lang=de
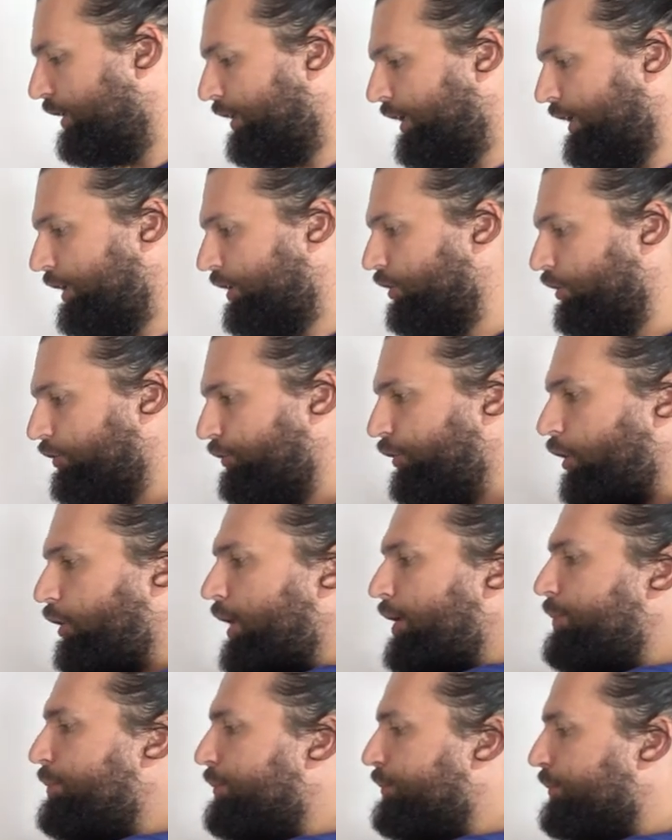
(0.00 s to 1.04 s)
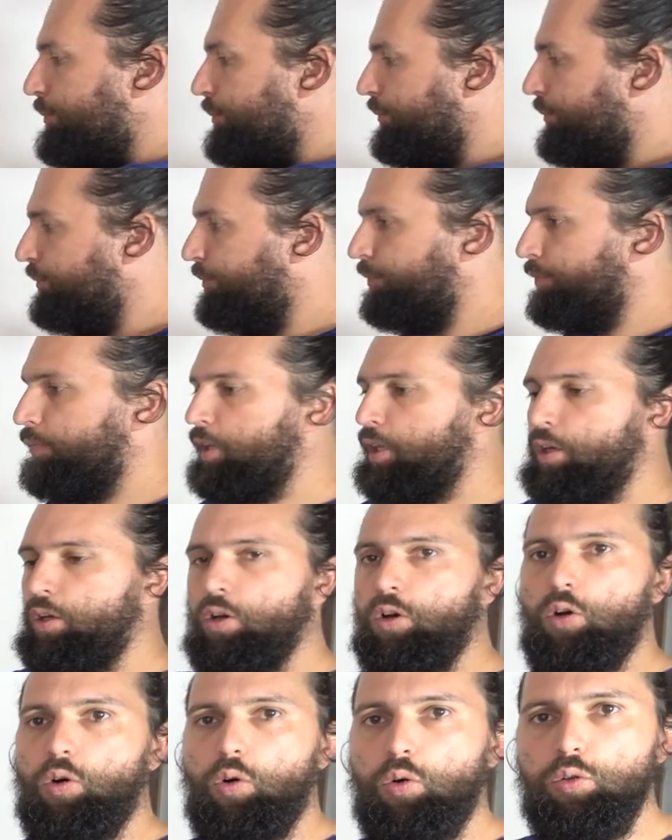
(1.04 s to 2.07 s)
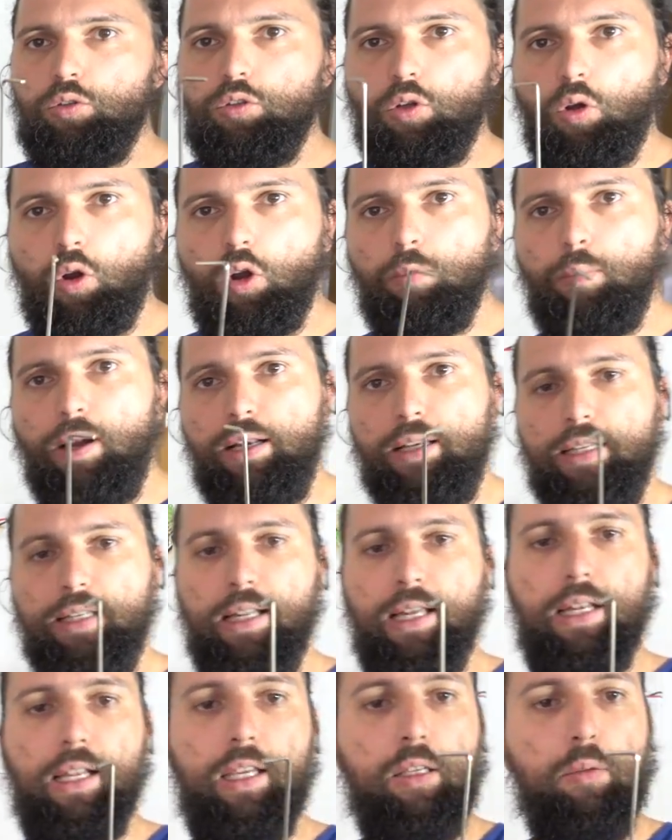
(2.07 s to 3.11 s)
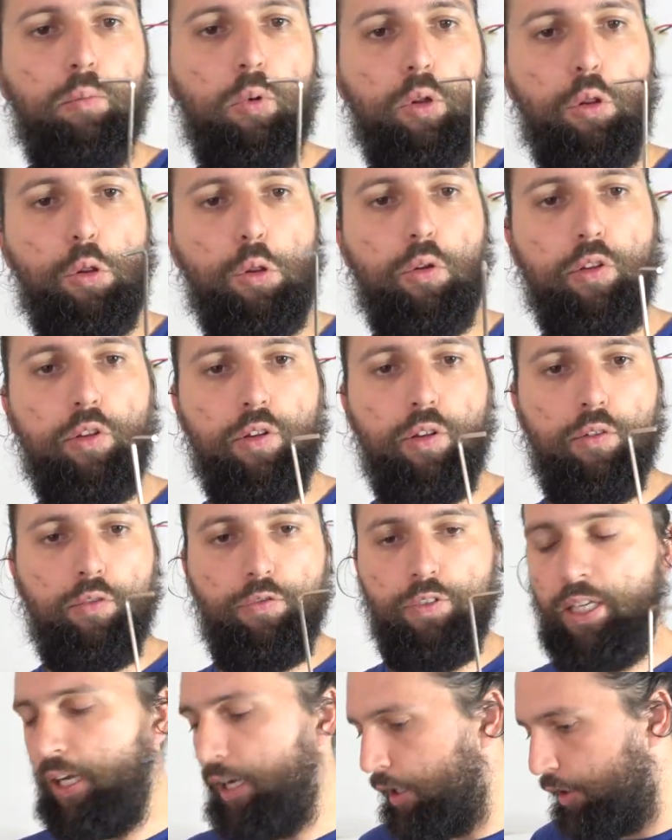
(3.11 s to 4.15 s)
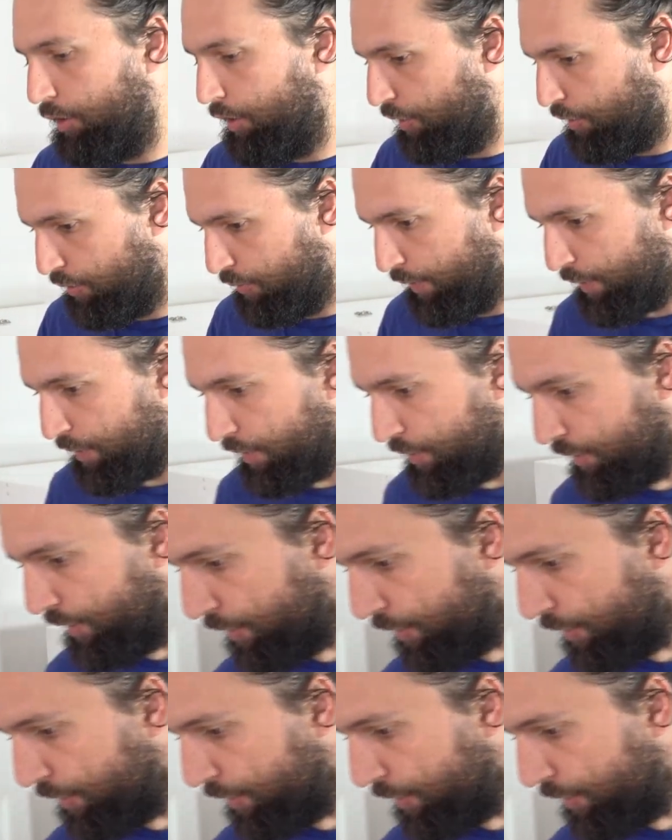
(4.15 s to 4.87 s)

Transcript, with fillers: hinten und vorne und nochmal ein kleiner Inbusschlüssel, ein Vierer oder sowas das